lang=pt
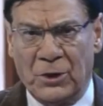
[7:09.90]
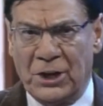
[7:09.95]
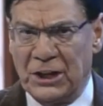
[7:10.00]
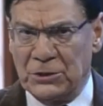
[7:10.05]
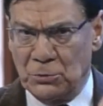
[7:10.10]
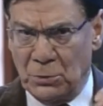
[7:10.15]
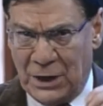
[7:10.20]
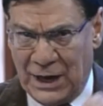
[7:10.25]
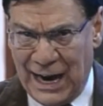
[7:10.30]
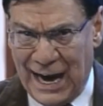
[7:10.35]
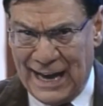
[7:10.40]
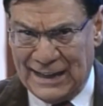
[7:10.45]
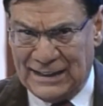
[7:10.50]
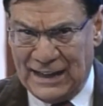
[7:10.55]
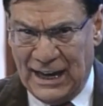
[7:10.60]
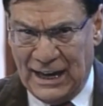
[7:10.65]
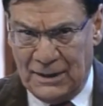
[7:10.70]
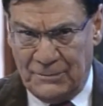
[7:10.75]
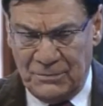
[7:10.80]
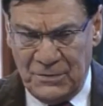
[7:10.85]
for
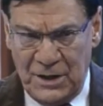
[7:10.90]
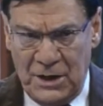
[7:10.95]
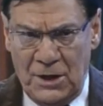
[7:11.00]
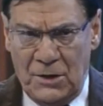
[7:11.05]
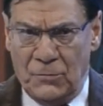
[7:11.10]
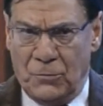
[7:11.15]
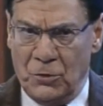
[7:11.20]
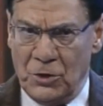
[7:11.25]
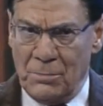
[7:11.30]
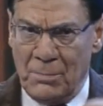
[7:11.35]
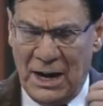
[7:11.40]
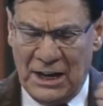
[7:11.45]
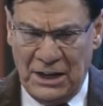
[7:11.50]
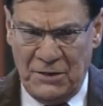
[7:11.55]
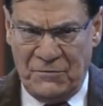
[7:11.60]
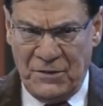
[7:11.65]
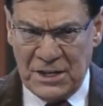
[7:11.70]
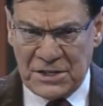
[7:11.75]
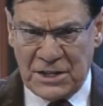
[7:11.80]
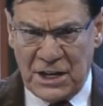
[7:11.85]
educada, por
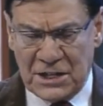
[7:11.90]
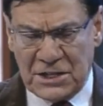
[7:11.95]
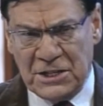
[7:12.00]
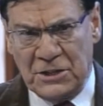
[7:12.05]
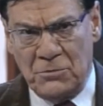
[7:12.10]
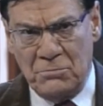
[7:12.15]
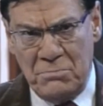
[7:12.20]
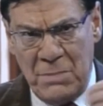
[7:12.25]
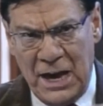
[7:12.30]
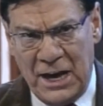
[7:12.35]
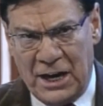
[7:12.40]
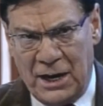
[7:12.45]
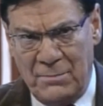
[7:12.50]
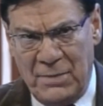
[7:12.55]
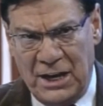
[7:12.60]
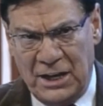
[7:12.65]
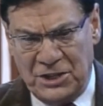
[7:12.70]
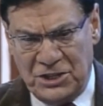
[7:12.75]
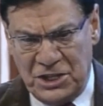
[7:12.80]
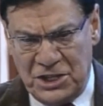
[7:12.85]
manifestação
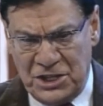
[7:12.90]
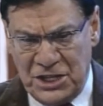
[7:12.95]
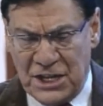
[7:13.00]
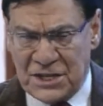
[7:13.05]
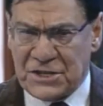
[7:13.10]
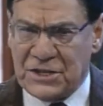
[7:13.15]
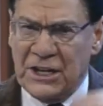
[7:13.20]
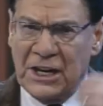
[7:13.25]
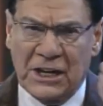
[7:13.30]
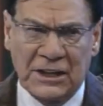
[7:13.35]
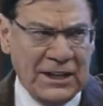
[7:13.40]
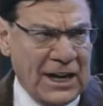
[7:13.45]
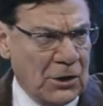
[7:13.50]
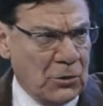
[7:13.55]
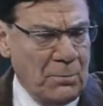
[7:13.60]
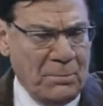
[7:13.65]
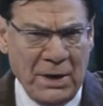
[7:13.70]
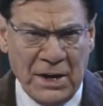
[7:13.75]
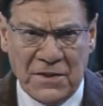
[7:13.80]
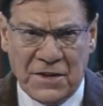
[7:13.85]
meramente de
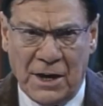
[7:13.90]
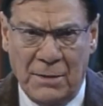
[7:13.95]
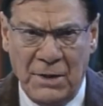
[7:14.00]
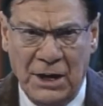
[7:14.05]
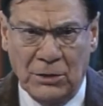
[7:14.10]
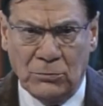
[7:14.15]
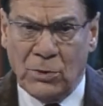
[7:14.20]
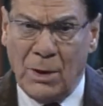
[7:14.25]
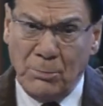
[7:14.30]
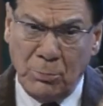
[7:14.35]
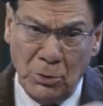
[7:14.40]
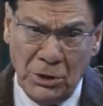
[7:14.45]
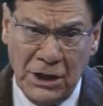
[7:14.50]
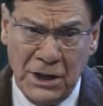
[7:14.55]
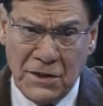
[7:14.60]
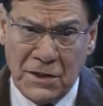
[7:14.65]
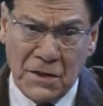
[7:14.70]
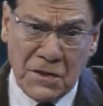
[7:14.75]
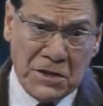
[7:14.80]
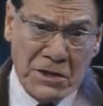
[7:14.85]
externar um pensamento, a
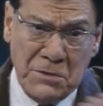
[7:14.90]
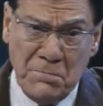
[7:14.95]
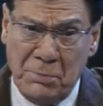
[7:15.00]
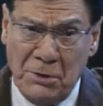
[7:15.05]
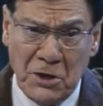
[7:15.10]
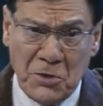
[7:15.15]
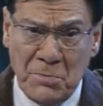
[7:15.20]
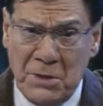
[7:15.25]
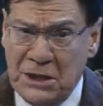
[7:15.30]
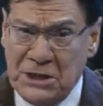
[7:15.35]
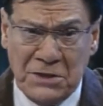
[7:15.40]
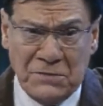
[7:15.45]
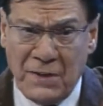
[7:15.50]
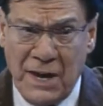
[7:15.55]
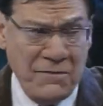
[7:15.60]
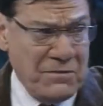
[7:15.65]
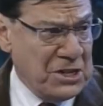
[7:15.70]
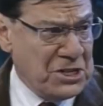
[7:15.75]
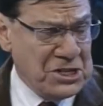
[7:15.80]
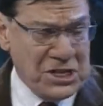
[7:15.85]
polícia simplesmente
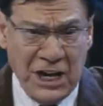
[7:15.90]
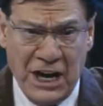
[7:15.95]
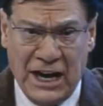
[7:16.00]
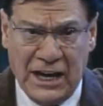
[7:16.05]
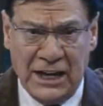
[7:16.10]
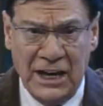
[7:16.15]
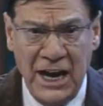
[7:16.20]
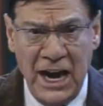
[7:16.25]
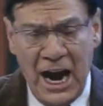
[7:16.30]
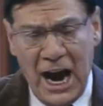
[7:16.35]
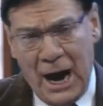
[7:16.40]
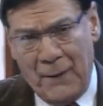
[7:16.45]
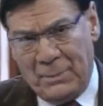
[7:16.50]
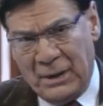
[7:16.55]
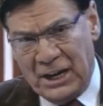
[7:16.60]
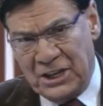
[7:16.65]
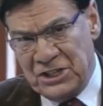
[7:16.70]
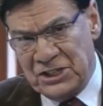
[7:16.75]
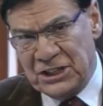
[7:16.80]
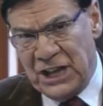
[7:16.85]
vai vigiar. A
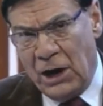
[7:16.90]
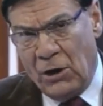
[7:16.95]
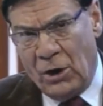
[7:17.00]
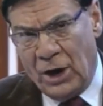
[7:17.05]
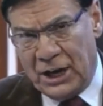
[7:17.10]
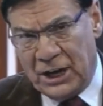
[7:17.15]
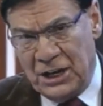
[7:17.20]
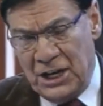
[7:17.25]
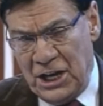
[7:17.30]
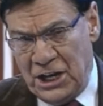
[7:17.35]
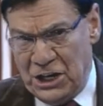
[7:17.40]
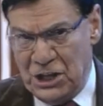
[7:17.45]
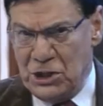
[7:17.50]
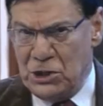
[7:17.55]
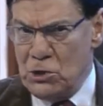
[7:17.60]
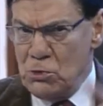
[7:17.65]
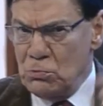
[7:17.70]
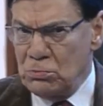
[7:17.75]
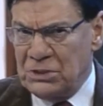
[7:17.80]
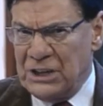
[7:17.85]
partir da hora
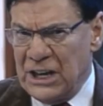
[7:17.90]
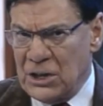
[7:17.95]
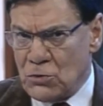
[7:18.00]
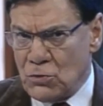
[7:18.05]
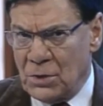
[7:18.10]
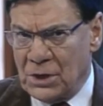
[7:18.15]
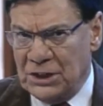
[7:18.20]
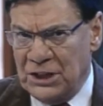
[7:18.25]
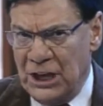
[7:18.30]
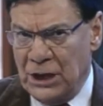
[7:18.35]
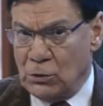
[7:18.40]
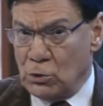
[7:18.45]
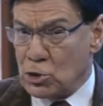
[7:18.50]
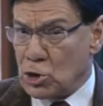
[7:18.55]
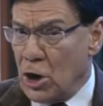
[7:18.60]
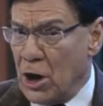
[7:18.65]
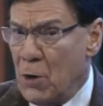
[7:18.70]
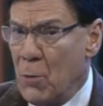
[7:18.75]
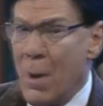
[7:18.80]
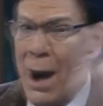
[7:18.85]
em que um desordeiro
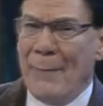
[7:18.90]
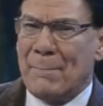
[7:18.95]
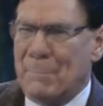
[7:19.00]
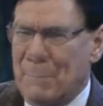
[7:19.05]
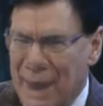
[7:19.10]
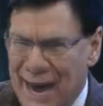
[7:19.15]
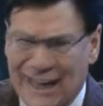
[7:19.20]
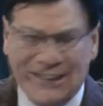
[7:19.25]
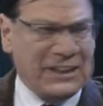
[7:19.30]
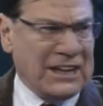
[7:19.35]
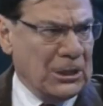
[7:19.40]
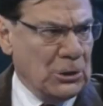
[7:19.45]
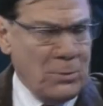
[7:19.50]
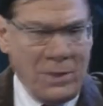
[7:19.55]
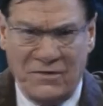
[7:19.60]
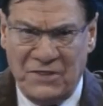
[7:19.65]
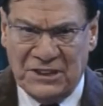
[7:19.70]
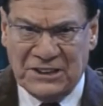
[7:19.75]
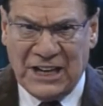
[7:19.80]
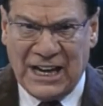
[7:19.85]
joga uma pedra
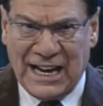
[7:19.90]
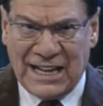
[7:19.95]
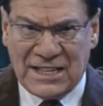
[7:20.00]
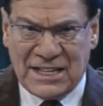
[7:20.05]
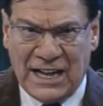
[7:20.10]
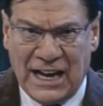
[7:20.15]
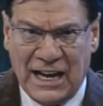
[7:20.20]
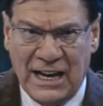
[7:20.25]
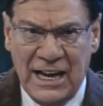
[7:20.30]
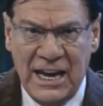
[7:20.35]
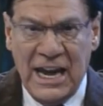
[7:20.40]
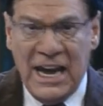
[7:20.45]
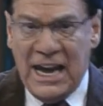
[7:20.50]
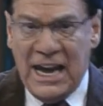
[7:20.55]
numa vidraça,